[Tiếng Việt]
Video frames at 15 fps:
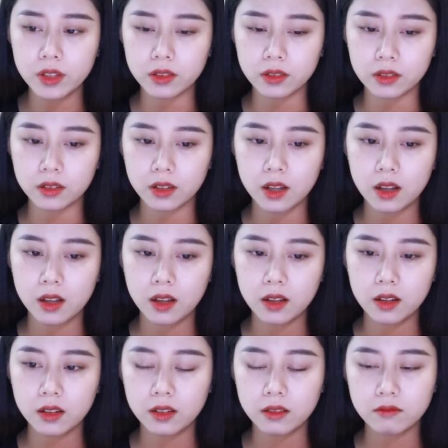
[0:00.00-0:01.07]
dưỡng
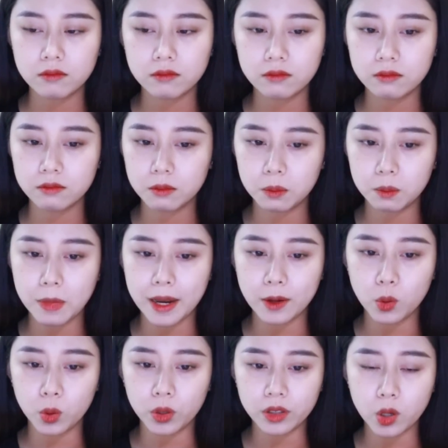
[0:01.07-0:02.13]
bà
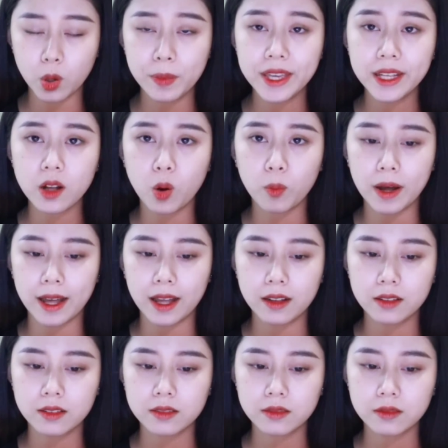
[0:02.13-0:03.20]
nội có biết không ạ? À?